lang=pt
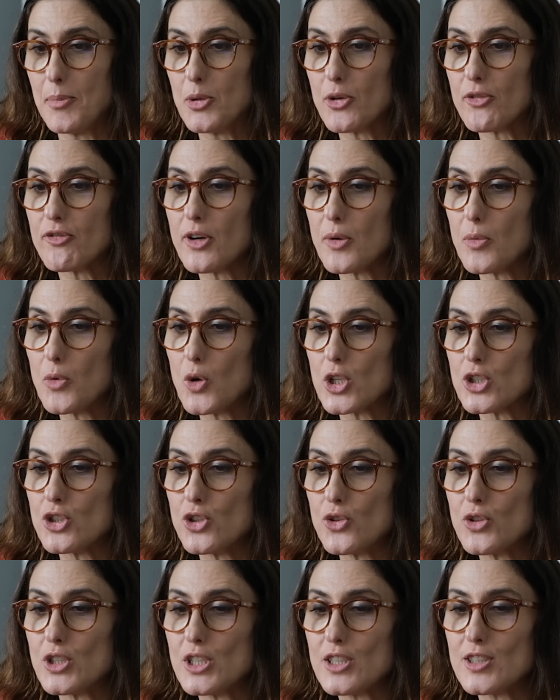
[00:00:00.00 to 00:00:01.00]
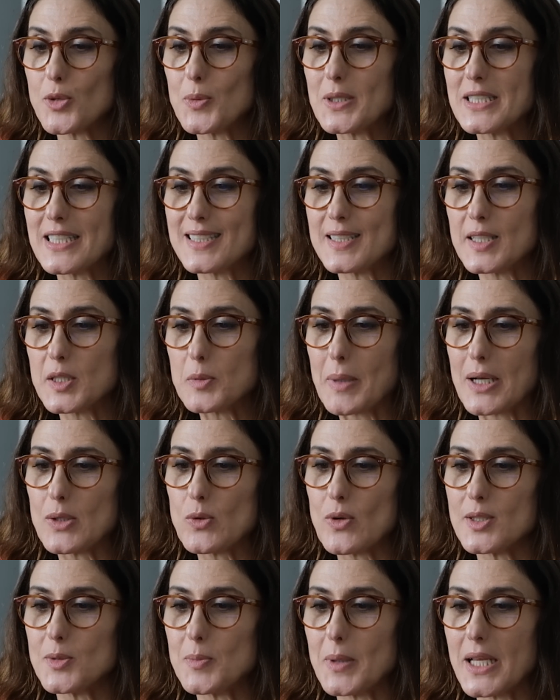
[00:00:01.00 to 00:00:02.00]
por favor, de onde são essas
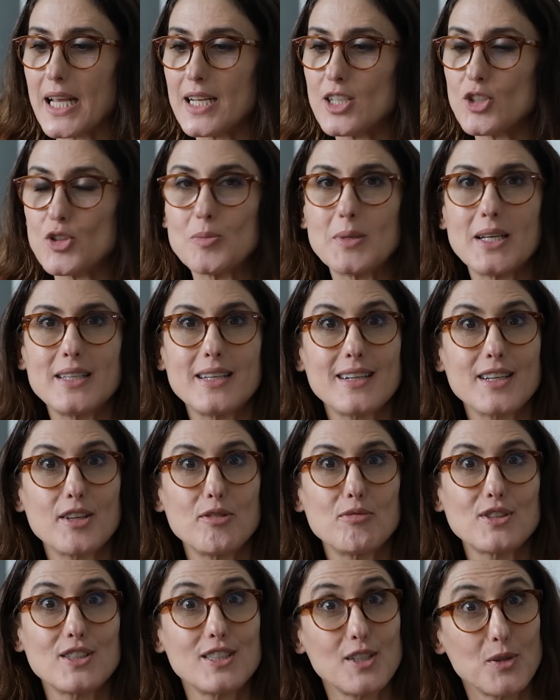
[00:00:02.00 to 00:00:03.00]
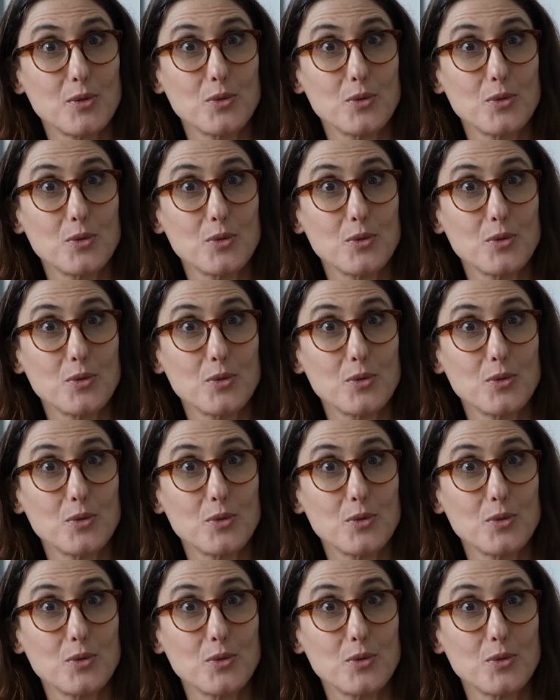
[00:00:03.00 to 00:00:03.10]
espátulas pequenas de madeira que você